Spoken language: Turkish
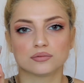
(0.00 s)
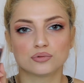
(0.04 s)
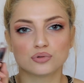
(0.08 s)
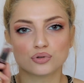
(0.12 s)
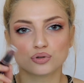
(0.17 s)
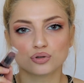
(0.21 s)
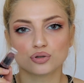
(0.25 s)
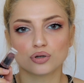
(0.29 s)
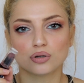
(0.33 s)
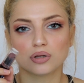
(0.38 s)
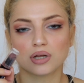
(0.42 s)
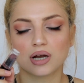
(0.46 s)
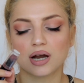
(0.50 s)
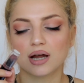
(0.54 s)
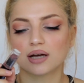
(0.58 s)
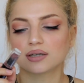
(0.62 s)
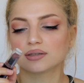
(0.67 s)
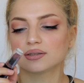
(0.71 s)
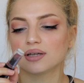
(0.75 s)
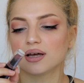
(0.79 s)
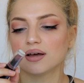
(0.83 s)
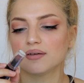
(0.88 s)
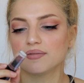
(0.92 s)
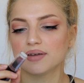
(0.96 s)
Ruj
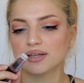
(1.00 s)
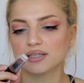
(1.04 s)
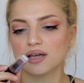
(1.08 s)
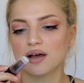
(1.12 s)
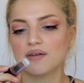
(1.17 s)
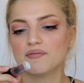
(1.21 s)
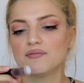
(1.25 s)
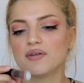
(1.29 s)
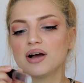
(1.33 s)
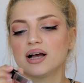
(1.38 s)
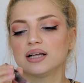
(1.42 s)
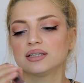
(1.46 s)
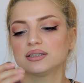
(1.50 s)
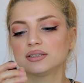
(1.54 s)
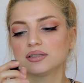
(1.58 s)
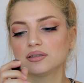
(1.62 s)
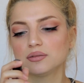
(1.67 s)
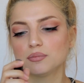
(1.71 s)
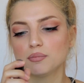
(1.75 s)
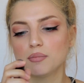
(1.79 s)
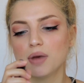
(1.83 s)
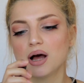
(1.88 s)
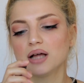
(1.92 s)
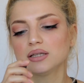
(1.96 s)
olarak da Wet n
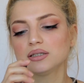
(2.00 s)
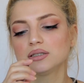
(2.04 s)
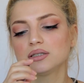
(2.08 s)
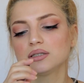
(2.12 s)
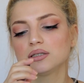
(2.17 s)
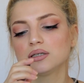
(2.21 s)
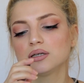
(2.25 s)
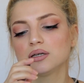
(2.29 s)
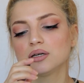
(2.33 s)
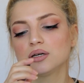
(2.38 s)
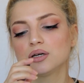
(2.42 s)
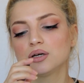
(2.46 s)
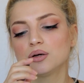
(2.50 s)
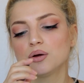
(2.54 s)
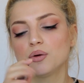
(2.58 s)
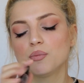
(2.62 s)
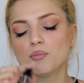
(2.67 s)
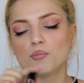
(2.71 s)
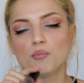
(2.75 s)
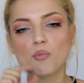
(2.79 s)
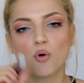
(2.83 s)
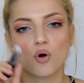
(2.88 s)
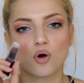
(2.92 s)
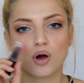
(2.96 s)
Wild'ın Mat
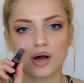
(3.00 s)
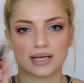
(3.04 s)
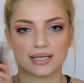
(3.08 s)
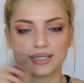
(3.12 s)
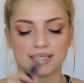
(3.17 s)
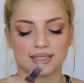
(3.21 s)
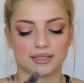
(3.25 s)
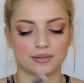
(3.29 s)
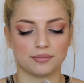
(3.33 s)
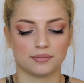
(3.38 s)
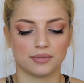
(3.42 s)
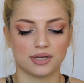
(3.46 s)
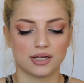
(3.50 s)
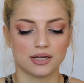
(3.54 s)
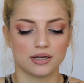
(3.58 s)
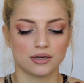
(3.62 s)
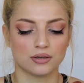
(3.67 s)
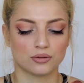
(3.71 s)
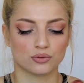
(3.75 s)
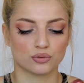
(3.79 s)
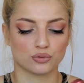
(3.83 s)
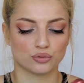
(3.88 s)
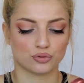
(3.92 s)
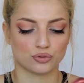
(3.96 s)
Mocha isimli
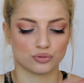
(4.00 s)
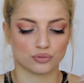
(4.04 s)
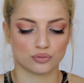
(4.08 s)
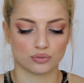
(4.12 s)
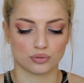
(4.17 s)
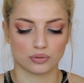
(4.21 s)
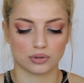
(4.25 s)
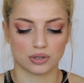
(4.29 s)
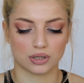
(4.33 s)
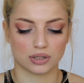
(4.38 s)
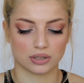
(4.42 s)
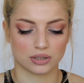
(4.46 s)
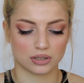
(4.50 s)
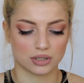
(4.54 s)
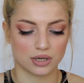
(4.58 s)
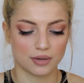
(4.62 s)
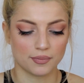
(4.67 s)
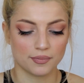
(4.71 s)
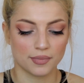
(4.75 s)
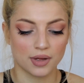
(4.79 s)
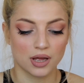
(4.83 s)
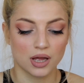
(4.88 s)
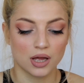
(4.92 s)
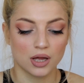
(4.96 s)
rujunu
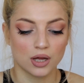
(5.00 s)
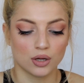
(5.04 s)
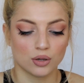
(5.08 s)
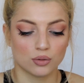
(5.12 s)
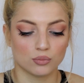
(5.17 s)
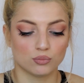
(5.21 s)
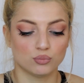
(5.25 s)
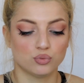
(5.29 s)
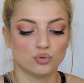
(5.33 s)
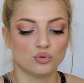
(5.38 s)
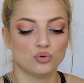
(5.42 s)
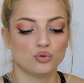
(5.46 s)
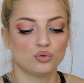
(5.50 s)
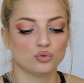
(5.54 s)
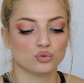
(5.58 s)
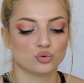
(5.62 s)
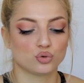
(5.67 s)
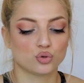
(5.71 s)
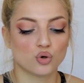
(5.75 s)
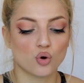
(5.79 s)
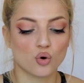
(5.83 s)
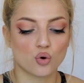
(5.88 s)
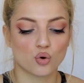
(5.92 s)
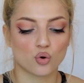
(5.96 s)
kullanacağım. Bu
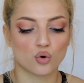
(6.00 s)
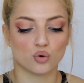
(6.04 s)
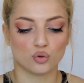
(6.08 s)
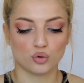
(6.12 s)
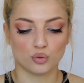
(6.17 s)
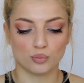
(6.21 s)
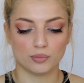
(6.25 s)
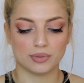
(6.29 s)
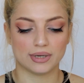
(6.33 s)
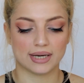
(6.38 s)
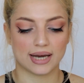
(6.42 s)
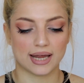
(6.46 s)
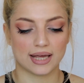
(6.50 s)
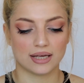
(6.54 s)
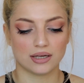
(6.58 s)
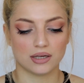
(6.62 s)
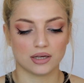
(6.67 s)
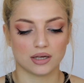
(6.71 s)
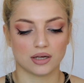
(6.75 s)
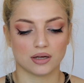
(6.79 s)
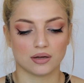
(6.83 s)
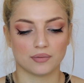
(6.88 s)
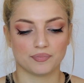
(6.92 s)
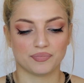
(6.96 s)
çok koyu bir renk.
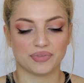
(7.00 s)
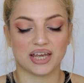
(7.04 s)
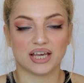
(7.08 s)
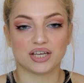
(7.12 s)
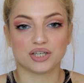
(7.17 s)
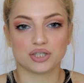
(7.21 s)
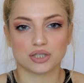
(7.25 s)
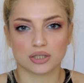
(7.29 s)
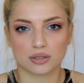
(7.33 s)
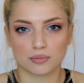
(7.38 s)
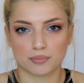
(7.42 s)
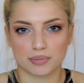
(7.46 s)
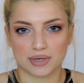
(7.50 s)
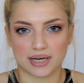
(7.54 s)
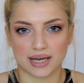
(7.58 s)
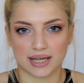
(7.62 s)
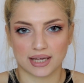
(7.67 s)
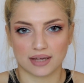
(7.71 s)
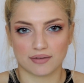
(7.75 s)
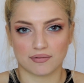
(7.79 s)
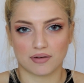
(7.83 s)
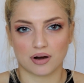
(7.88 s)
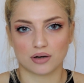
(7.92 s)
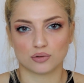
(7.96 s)
Değişik bir
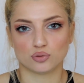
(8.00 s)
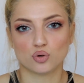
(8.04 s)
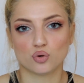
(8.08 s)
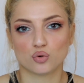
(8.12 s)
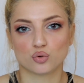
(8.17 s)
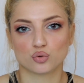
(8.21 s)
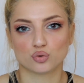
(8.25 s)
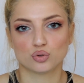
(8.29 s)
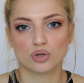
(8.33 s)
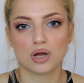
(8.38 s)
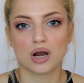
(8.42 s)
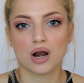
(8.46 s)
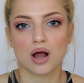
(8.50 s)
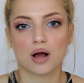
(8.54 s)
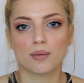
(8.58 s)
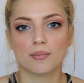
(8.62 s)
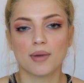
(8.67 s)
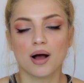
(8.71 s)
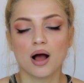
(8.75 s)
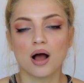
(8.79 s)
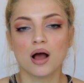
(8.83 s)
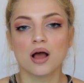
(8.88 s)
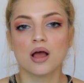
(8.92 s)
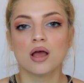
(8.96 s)
rengi var. Çok güzel
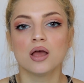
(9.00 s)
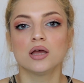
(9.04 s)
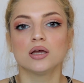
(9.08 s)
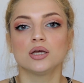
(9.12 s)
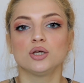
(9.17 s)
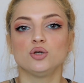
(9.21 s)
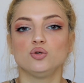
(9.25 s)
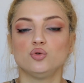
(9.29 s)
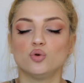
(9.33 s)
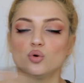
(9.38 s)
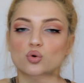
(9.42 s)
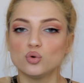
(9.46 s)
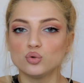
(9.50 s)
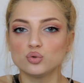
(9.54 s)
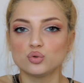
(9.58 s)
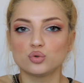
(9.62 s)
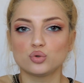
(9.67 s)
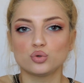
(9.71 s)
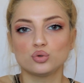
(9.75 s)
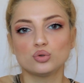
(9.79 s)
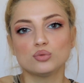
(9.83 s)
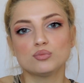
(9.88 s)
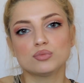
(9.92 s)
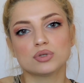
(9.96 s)
ama yoğun
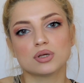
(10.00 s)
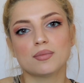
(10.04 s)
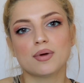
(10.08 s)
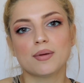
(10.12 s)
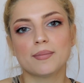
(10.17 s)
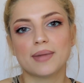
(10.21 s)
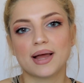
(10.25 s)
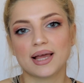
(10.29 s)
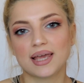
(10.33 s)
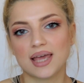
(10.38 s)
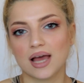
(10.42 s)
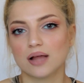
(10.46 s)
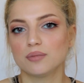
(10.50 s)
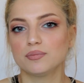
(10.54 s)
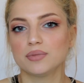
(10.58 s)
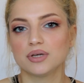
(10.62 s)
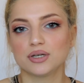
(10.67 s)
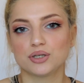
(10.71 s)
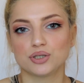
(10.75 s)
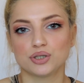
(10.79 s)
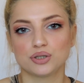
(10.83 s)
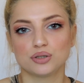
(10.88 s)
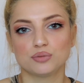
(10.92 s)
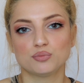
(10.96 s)
sürdüğüm zaman ben kendime
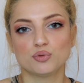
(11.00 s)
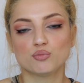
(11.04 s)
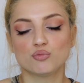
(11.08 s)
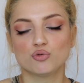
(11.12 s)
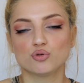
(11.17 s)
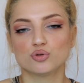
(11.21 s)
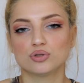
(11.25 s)
yakıştırmıyorum.